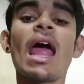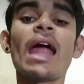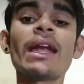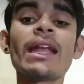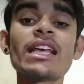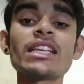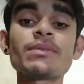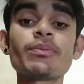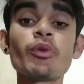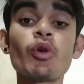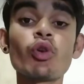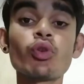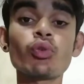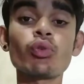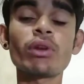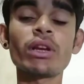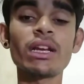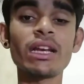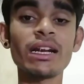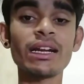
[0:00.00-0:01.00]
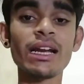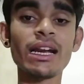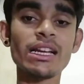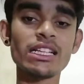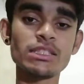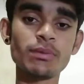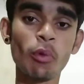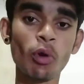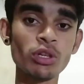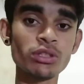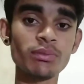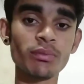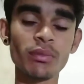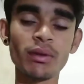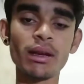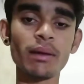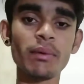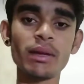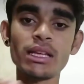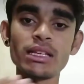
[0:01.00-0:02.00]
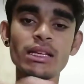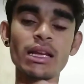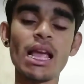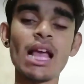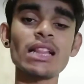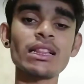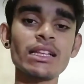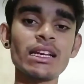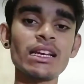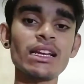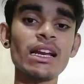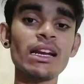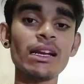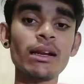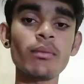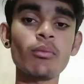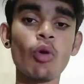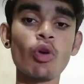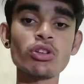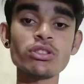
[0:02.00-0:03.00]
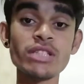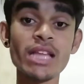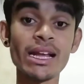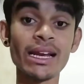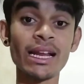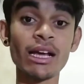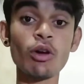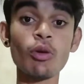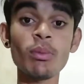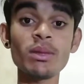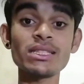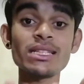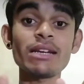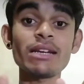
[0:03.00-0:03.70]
एंड एसपीओ टू रिलेटेड स्पोर्ट्स मतलब हेल्थ रिलेटेड मोड्स देखने को मिल